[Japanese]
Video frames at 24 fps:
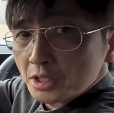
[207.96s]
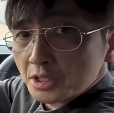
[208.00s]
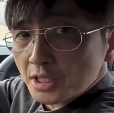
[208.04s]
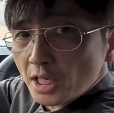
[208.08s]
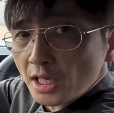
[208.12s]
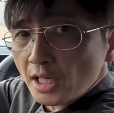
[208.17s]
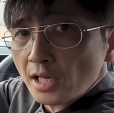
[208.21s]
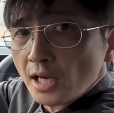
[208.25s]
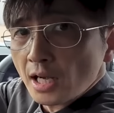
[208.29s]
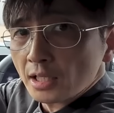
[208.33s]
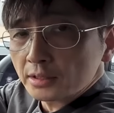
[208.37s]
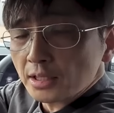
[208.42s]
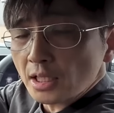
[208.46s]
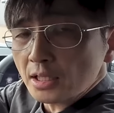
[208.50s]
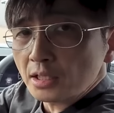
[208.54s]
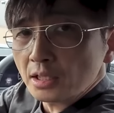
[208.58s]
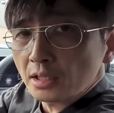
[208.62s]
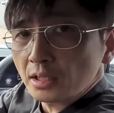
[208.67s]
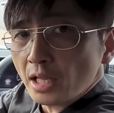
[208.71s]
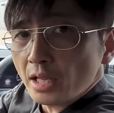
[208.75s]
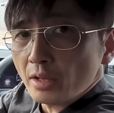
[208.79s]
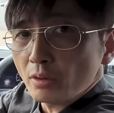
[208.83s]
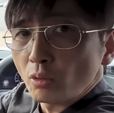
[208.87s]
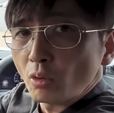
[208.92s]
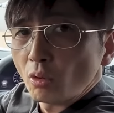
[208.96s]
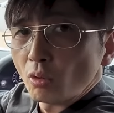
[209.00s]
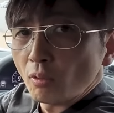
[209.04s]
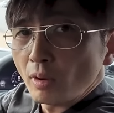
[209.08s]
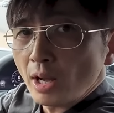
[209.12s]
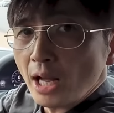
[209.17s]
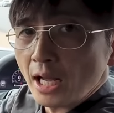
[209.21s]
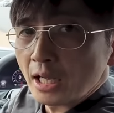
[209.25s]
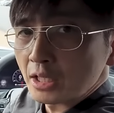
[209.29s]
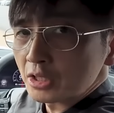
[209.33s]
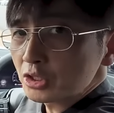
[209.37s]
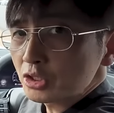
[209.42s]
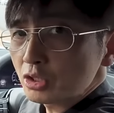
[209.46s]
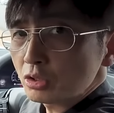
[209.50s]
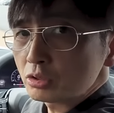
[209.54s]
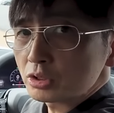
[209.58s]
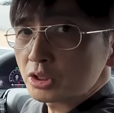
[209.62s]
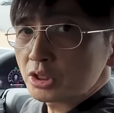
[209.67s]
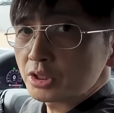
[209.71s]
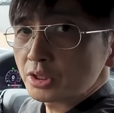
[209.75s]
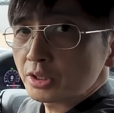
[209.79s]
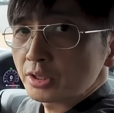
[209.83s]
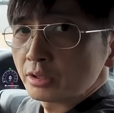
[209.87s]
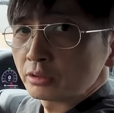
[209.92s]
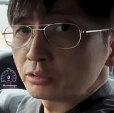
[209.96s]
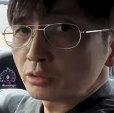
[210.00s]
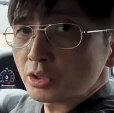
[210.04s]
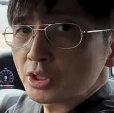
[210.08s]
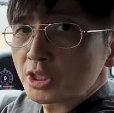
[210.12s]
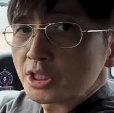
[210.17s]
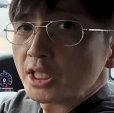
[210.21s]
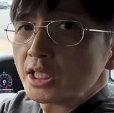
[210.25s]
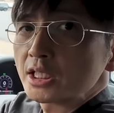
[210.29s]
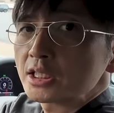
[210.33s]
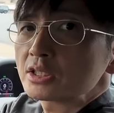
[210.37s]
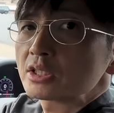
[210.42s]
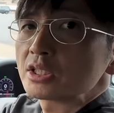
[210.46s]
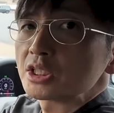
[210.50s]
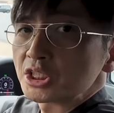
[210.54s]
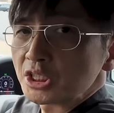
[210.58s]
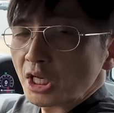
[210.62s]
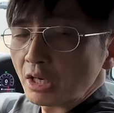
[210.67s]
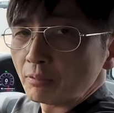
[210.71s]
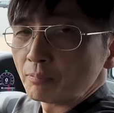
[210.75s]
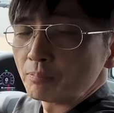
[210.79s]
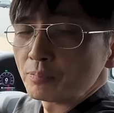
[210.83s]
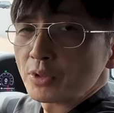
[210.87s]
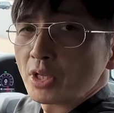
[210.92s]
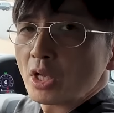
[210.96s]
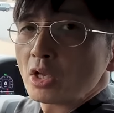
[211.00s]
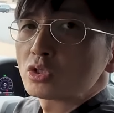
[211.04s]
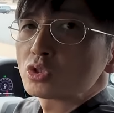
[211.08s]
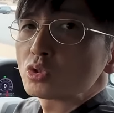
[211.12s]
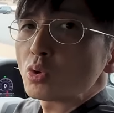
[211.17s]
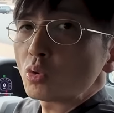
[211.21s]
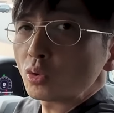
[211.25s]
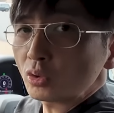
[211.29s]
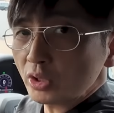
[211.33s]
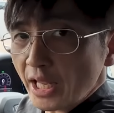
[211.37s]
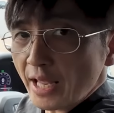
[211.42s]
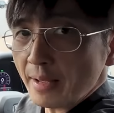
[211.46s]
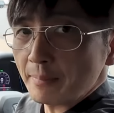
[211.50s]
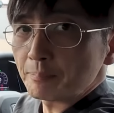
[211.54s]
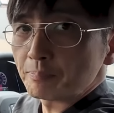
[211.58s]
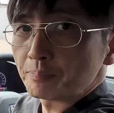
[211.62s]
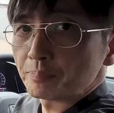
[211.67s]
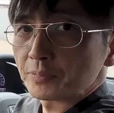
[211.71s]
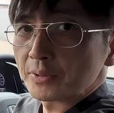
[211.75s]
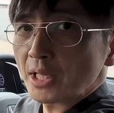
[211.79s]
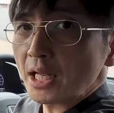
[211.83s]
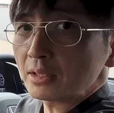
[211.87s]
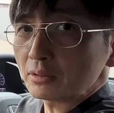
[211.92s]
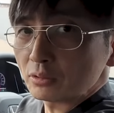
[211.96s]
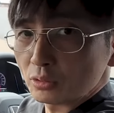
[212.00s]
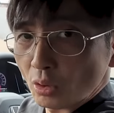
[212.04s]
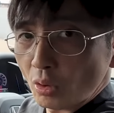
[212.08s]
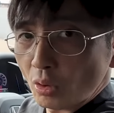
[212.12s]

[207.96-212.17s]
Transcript: 光が当たってない方は低くしすぎると冷えすぎちゃうそこでなん